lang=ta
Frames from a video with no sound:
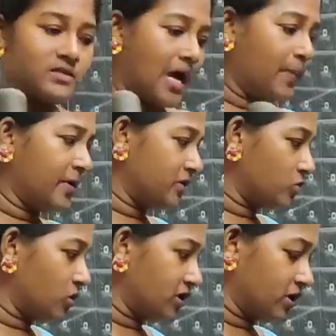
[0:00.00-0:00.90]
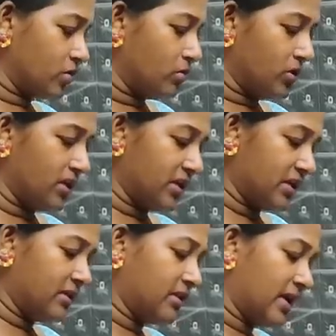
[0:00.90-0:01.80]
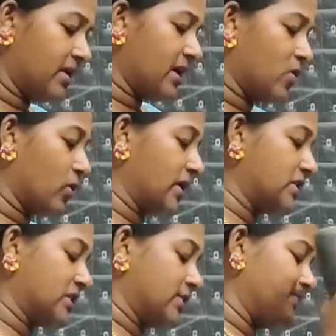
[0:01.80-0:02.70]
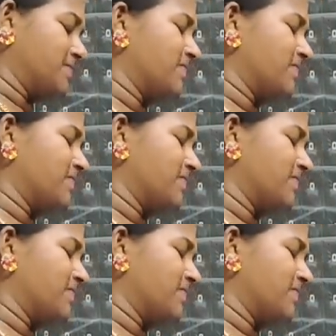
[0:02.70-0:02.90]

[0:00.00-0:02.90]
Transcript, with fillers: சாப்பிட்ற சூடு இருக்கும்போது என்னென்னா தேங்காயை உடச்சி